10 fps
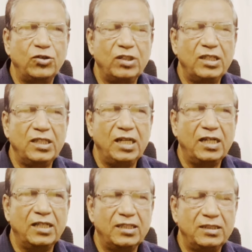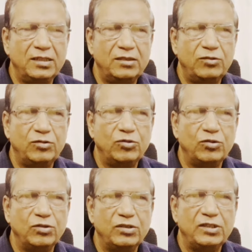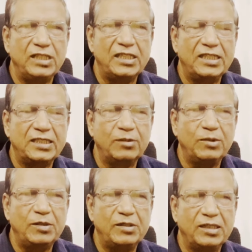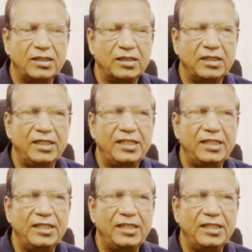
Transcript: क्योंकि अगर उनको ज़्यादा समय तक